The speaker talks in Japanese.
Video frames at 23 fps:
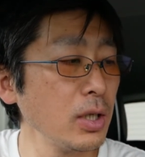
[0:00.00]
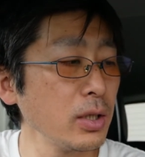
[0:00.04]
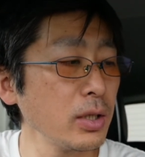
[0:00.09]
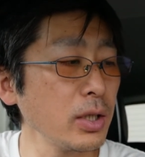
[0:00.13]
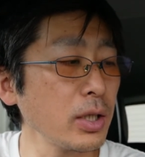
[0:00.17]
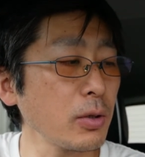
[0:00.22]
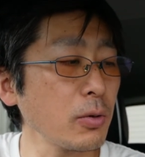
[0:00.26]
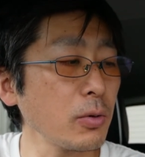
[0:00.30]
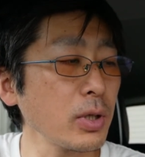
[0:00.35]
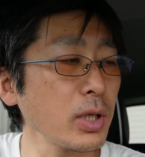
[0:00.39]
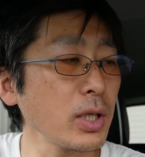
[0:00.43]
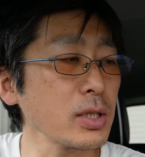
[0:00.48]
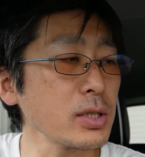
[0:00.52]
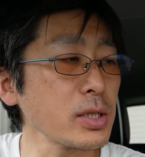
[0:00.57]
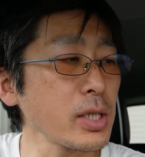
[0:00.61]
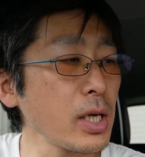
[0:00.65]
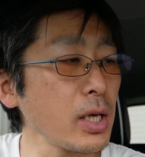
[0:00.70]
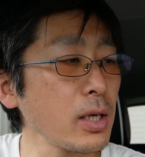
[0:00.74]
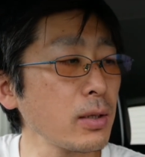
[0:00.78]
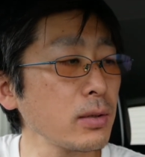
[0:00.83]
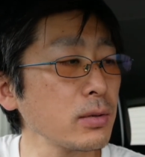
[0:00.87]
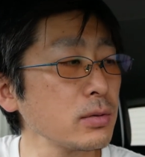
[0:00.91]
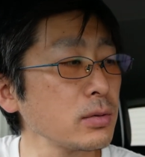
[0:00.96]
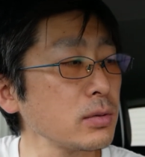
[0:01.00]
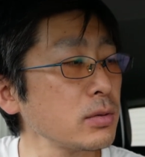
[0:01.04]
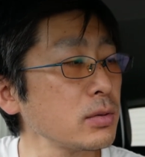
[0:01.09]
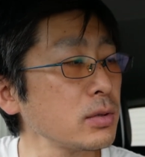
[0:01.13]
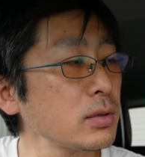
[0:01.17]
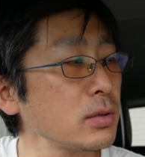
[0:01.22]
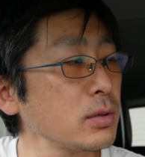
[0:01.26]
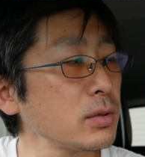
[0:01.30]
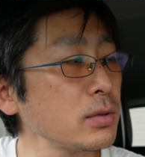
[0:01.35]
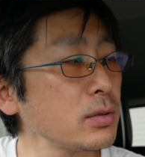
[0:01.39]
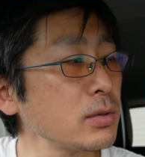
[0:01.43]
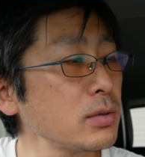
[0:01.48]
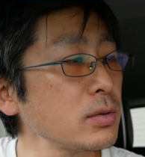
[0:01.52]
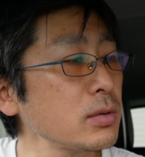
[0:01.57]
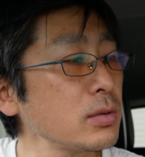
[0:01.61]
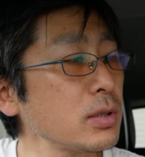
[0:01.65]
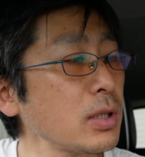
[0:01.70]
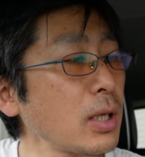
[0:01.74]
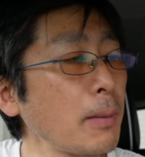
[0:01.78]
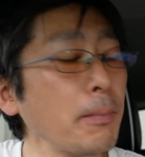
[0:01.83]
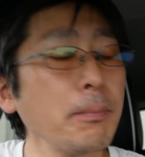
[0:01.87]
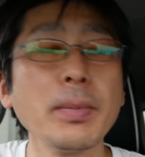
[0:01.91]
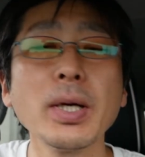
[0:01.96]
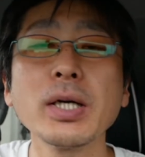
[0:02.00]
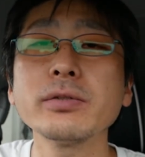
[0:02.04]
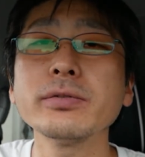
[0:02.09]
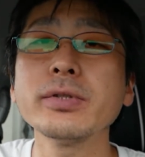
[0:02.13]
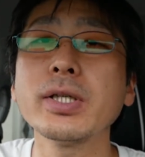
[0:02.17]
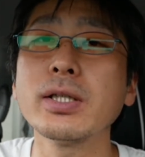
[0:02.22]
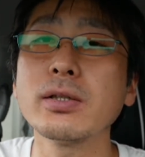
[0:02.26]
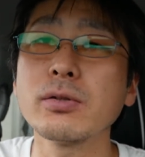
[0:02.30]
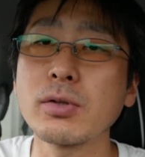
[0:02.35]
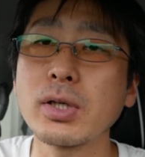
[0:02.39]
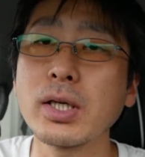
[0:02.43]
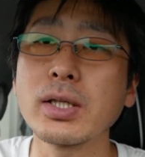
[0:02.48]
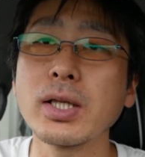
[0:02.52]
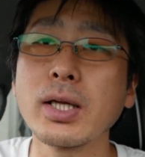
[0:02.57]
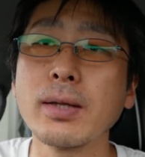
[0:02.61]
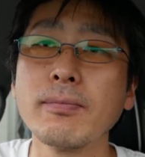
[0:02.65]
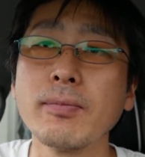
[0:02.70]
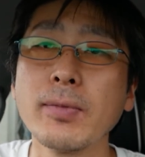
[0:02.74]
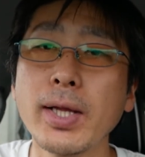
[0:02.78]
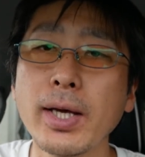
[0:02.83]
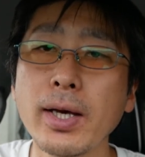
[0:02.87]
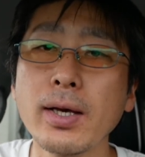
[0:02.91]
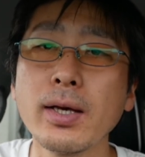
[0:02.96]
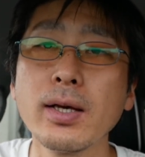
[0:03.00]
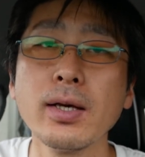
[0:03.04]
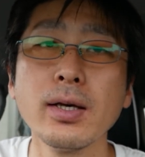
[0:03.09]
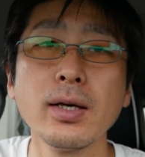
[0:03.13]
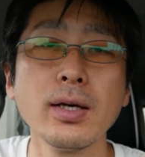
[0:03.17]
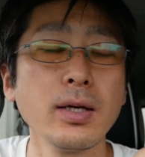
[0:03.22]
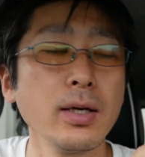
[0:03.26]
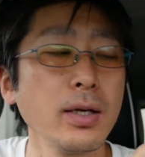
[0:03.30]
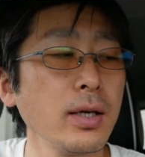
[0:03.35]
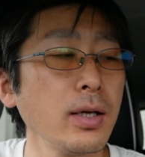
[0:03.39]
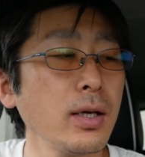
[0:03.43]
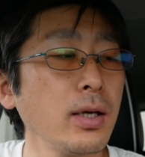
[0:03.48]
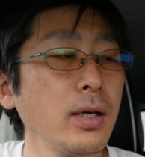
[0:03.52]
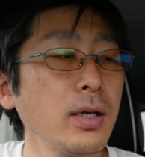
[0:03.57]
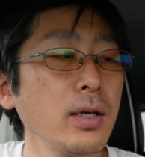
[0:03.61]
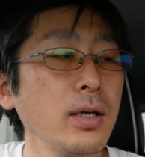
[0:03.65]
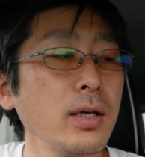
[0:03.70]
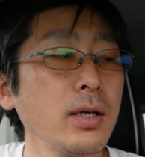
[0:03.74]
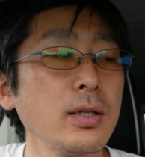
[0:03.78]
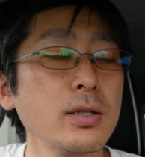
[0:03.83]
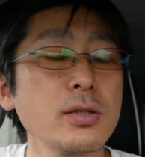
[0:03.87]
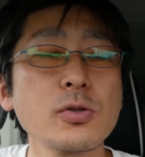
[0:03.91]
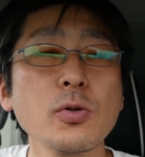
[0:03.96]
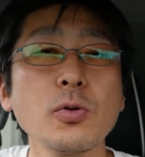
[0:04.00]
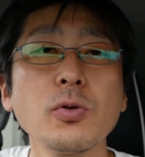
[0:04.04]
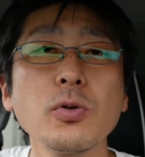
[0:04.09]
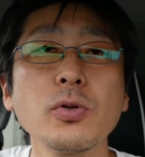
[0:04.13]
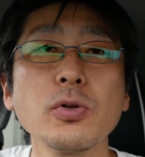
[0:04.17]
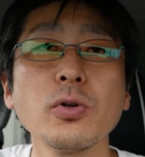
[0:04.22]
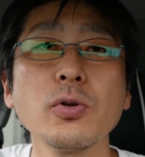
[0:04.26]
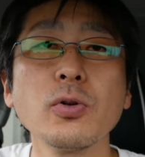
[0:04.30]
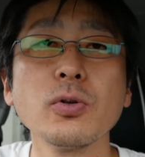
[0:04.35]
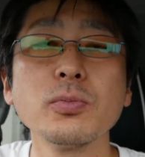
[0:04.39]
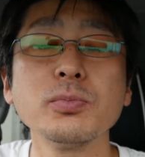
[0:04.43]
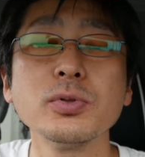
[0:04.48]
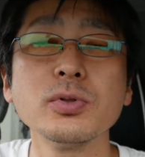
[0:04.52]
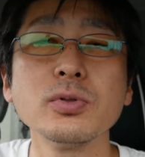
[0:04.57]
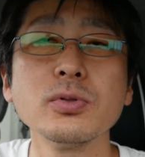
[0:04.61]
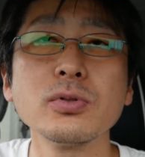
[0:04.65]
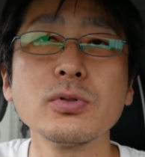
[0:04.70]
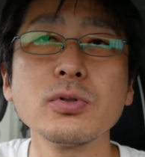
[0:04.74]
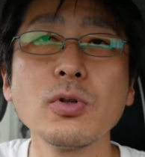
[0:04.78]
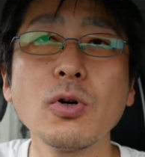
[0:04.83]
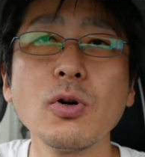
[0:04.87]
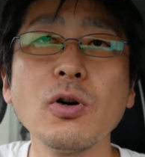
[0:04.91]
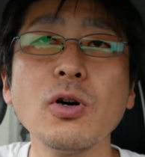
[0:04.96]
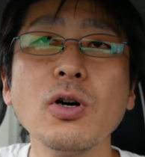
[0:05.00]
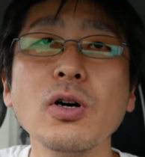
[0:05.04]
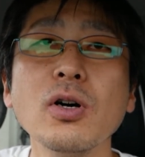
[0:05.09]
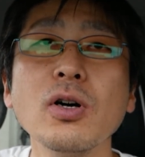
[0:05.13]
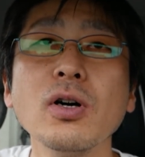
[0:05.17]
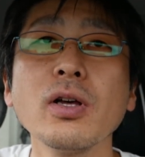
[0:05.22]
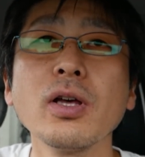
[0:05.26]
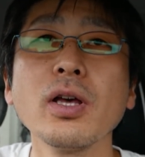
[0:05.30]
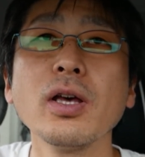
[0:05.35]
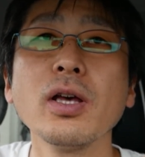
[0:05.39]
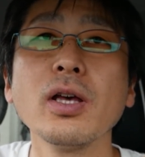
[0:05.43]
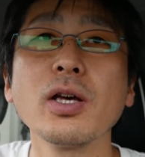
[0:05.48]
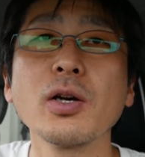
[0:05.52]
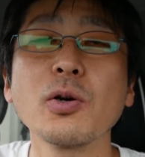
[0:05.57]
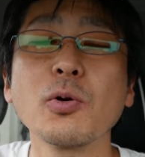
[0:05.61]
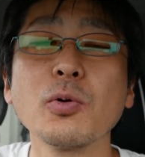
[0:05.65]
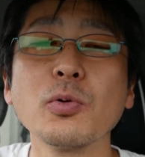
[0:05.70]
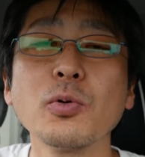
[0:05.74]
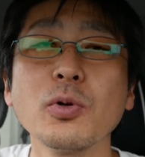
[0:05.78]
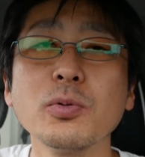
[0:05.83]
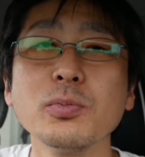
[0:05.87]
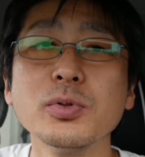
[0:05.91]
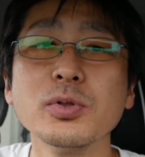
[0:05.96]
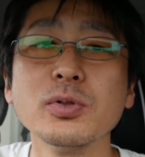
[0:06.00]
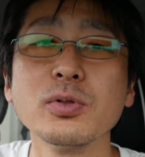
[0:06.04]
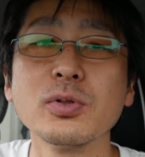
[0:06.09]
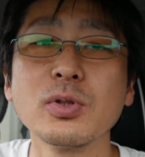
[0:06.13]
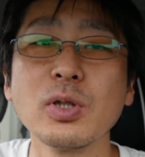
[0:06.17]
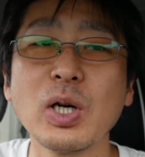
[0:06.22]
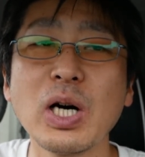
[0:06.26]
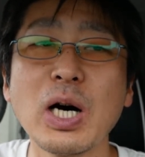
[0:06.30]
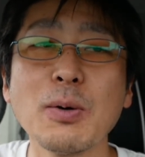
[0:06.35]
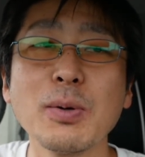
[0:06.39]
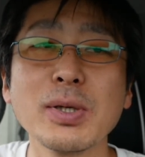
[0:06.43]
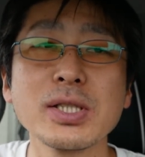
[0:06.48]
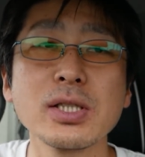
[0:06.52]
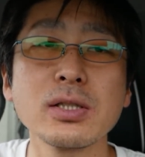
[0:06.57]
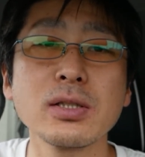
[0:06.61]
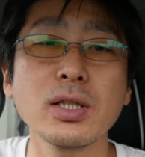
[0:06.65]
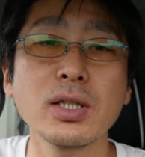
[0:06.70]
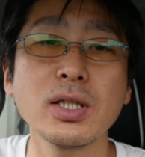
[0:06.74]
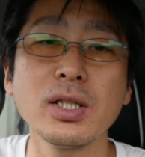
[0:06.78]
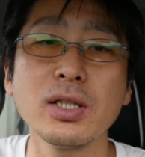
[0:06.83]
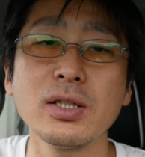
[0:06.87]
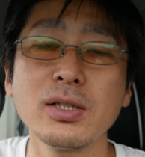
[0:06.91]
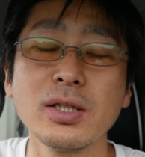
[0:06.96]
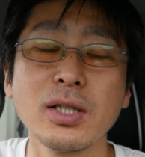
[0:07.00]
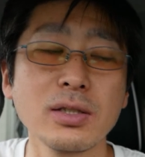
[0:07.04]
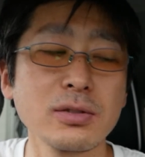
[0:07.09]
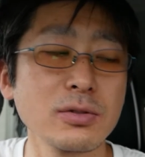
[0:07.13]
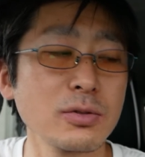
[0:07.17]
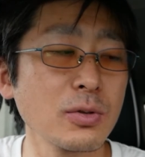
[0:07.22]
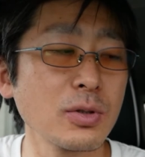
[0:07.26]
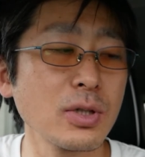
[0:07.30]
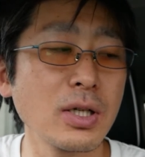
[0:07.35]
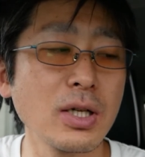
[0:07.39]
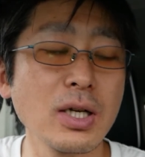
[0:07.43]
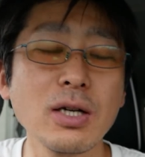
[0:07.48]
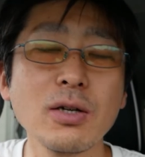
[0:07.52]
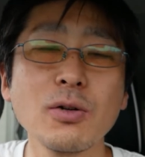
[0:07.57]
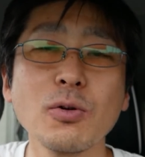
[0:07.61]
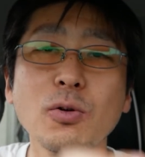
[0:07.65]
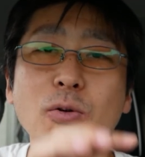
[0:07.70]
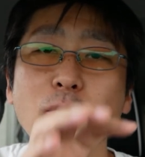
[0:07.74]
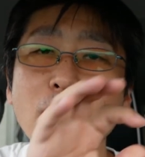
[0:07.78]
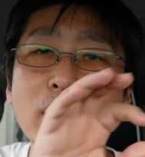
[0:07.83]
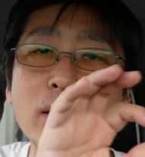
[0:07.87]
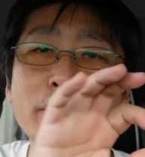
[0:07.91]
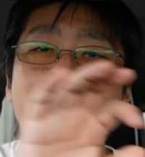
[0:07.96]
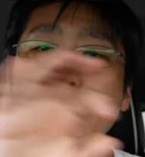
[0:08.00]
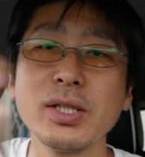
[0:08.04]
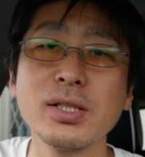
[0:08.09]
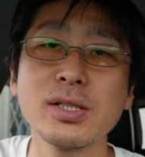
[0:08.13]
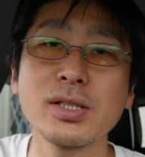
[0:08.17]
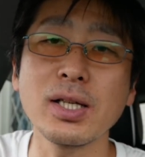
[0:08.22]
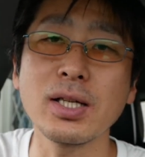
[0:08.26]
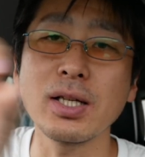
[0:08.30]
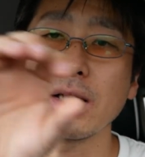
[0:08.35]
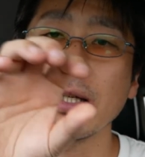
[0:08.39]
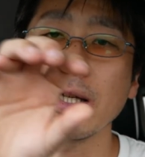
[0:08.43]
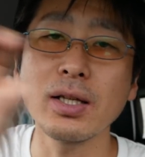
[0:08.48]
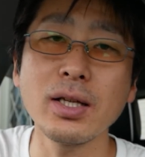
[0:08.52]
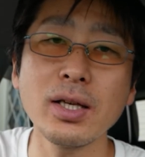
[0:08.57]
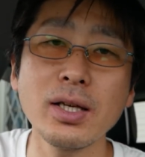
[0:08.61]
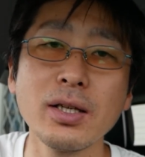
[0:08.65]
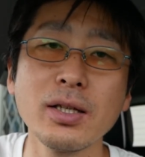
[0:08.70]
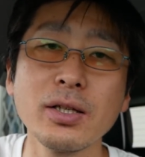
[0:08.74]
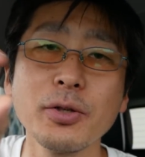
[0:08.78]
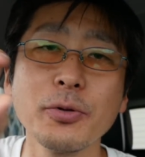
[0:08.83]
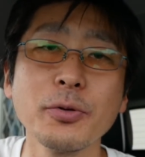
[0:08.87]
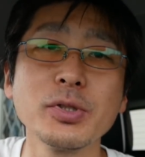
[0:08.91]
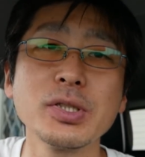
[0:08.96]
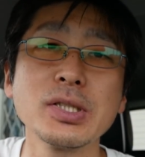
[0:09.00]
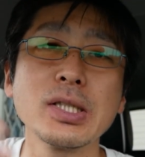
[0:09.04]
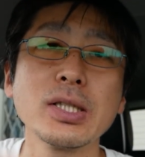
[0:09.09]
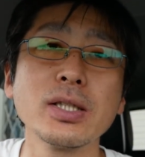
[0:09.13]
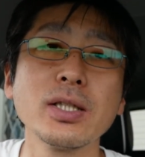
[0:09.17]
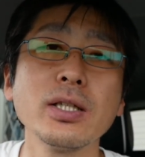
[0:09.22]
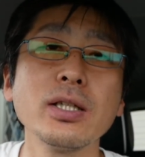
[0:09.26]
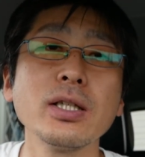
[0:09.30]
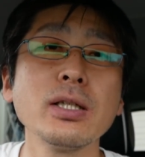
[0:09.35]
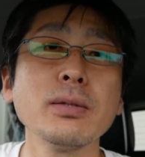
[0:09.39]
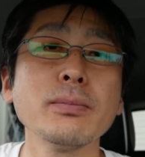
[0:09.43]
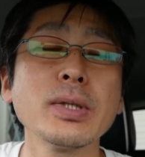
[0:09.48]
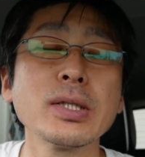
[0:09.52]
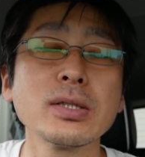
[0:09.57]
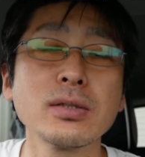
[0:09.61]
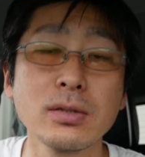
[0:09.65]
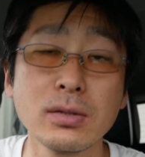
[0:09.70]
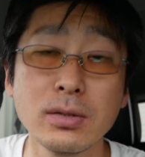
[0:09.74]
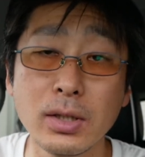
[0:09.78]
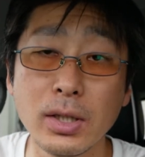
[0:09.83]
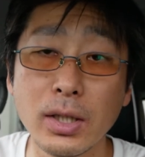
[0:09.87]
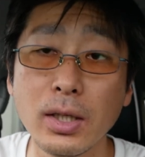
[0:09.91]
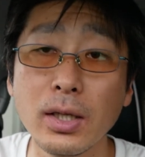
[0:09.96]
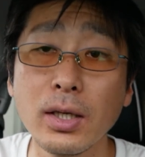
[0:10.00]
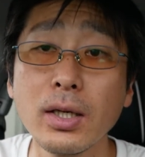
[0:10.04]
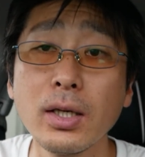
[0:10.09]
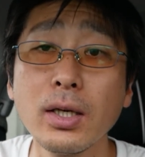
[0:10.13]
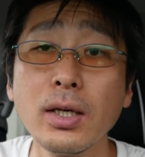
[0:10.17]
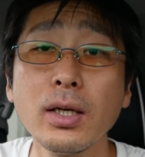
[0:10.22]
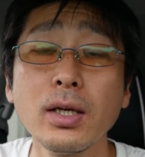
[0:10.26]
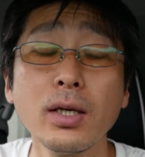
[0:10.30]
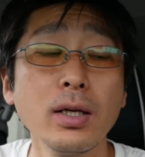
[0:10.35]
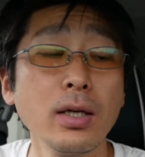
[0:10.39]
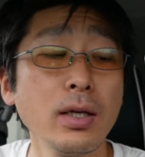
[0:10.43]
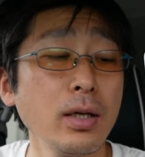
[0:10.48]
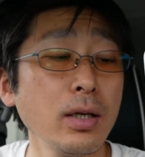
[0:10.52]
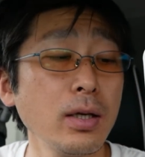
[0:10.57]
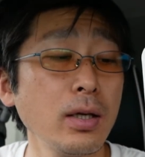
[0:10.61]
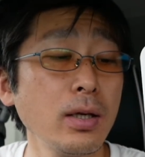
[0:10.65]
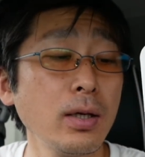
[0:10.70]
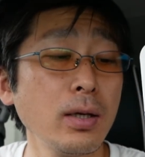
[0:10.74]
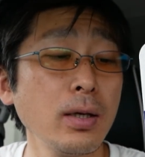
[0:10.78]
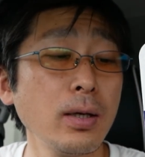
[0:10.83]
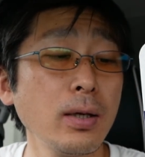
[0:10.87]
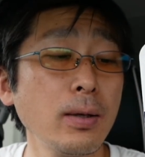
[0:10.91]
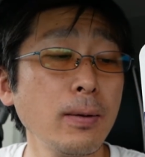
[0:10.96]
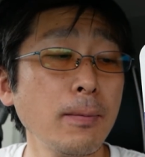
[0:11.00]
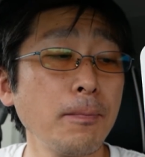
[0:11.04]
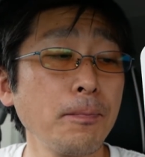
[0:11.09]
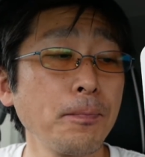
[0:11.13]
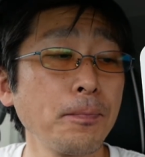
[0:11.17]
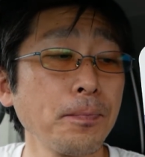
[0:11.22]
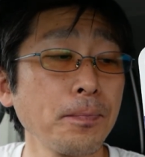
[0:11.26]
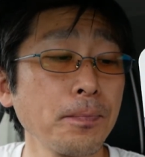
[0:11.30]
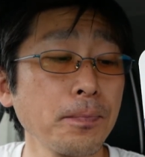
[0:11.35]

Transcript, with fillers: で、これが千何百円とかなんで、えー、送料分と、えー、この分と合わせた金額とかがこう割引されたね、表示が出てきますんで、えー